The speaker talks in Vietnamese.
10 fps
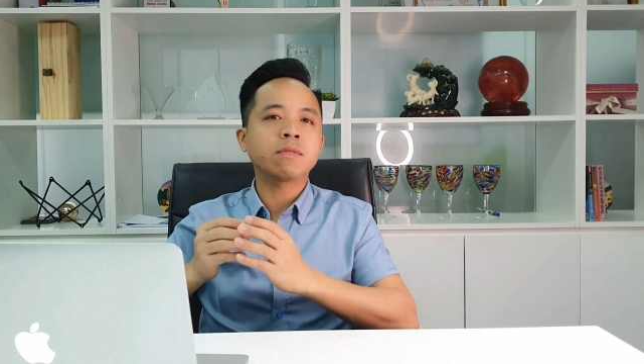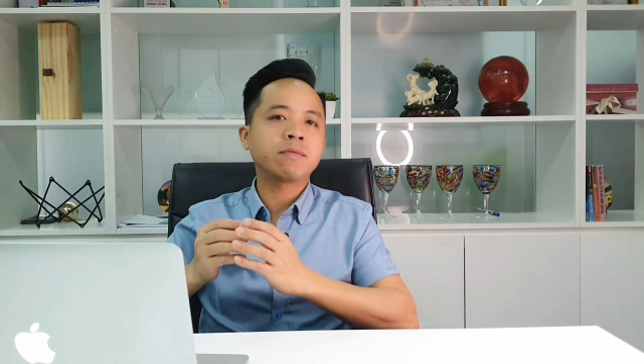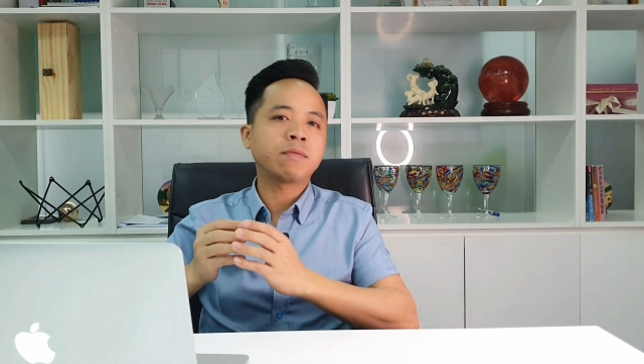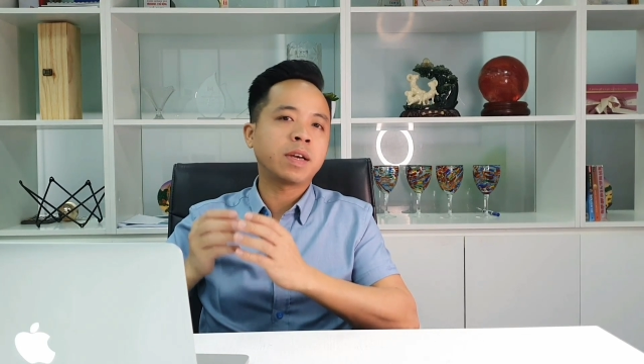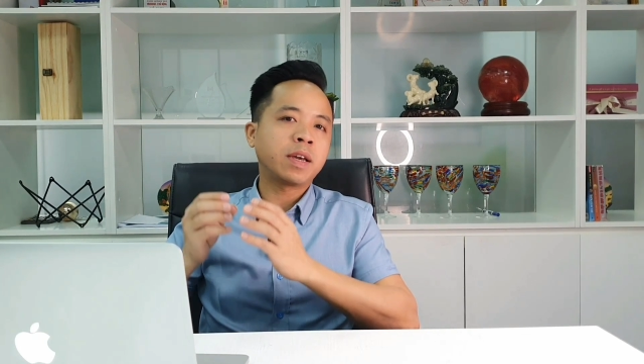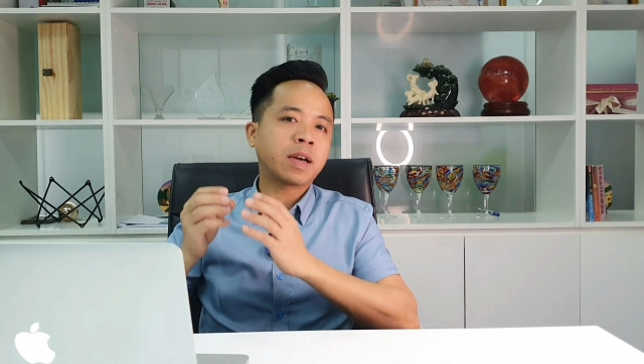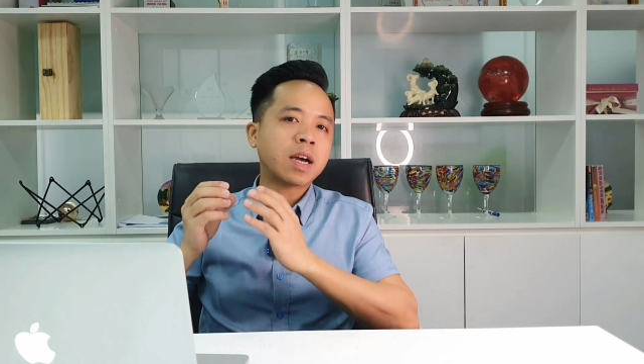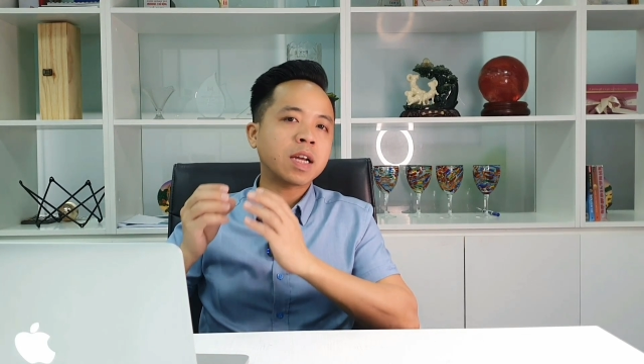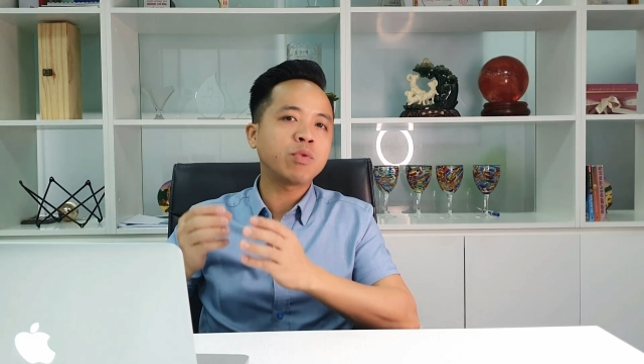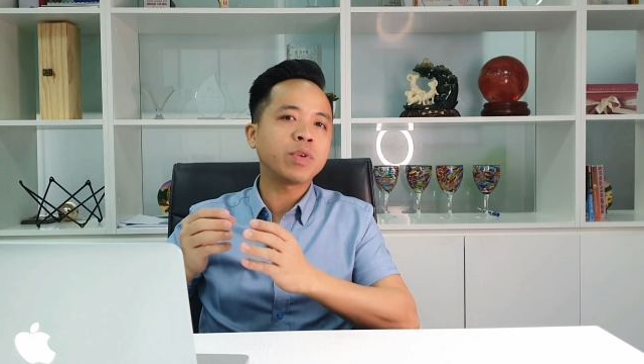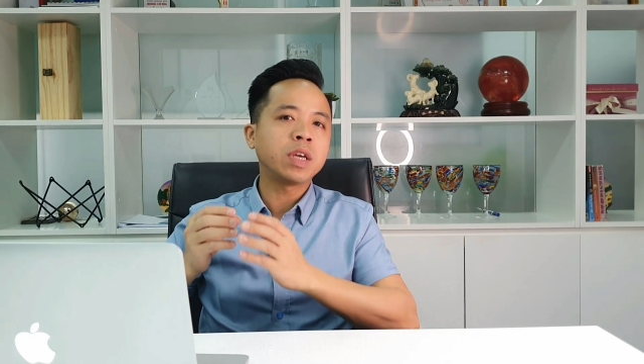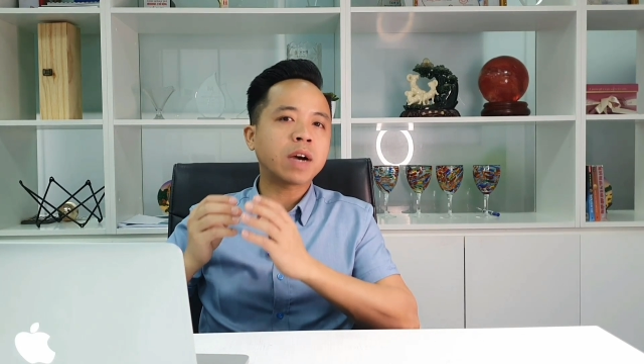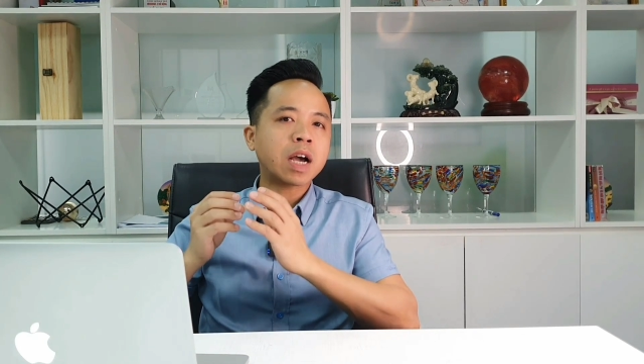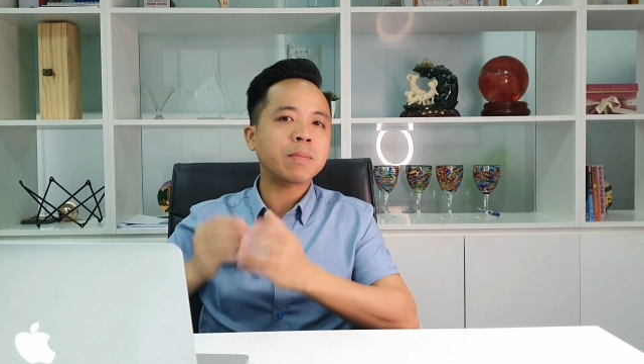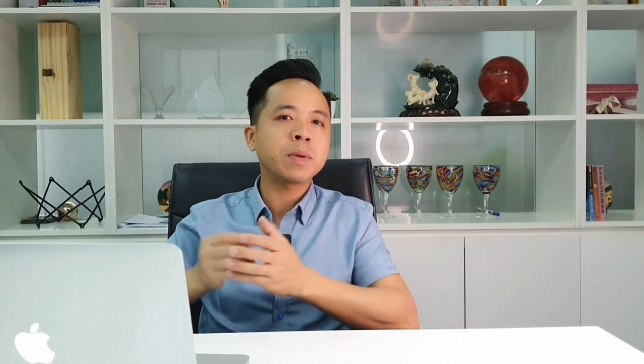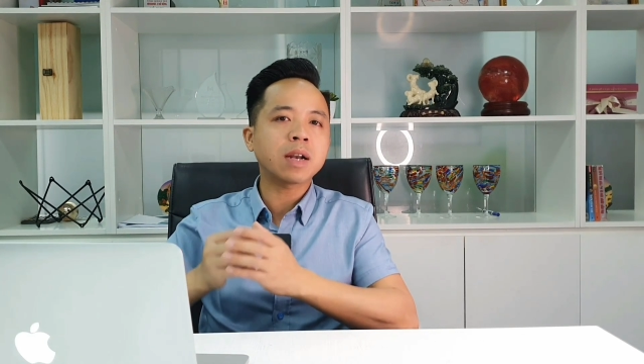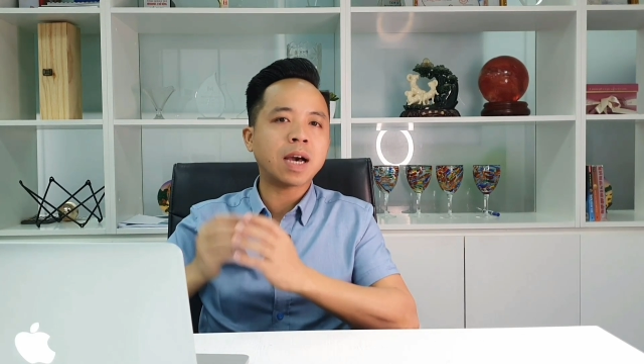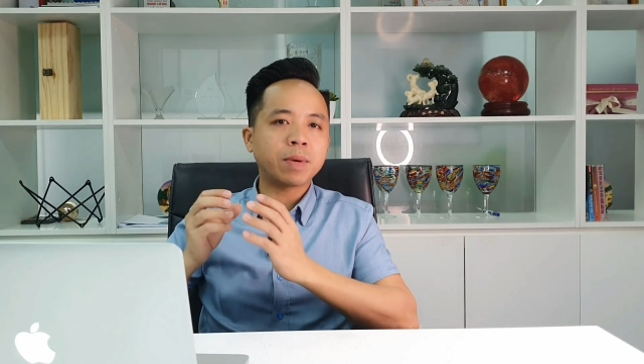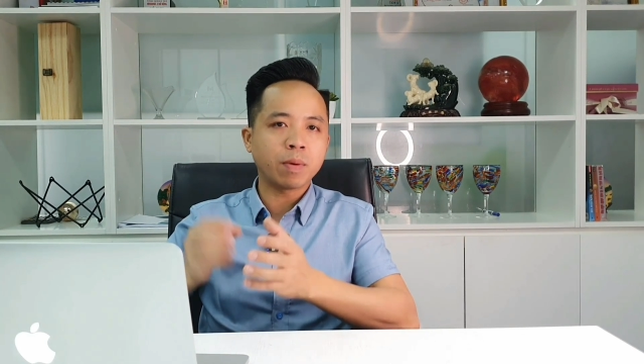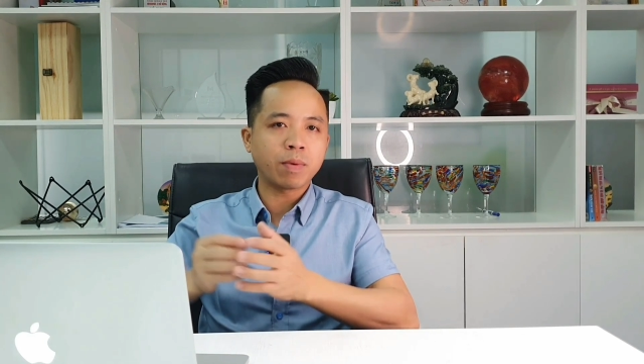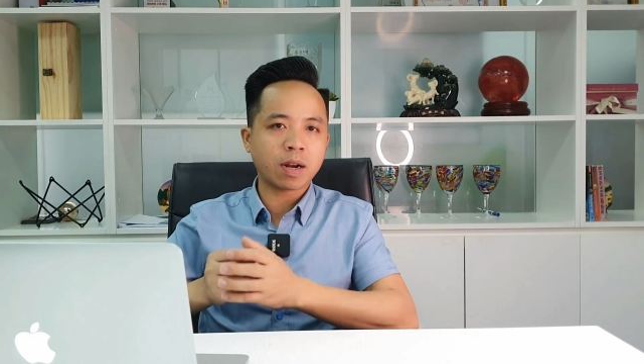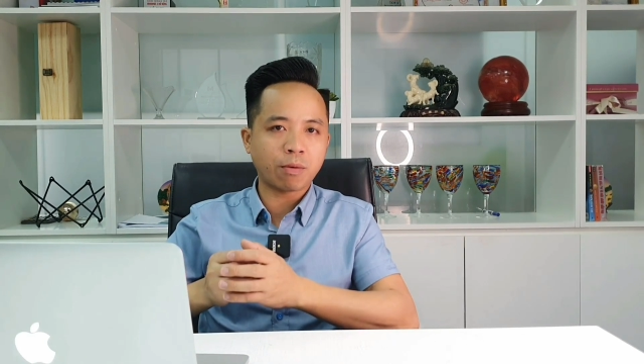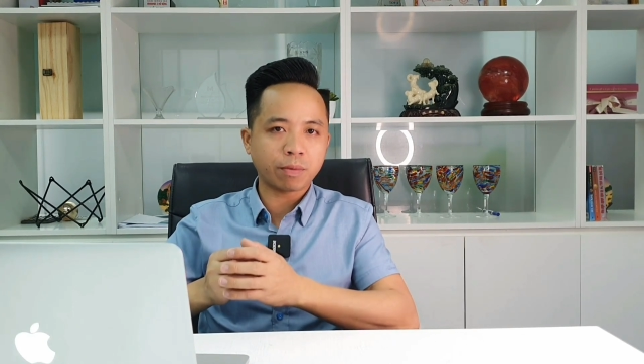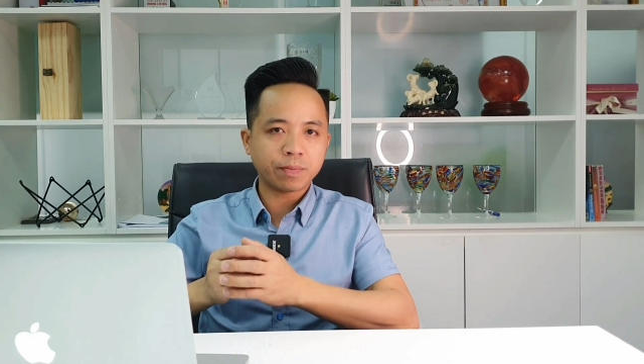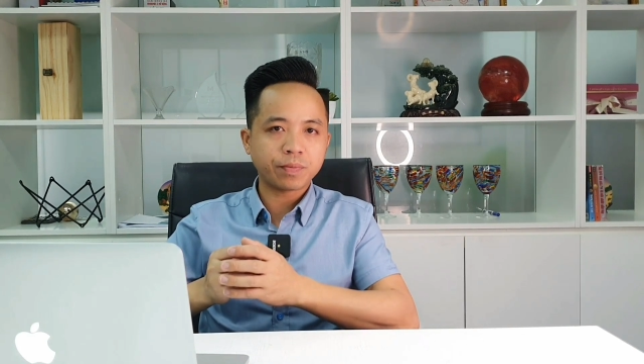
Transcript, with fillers: về các cái lưu ý và các cái bước làm hợp đồng đặt cọc.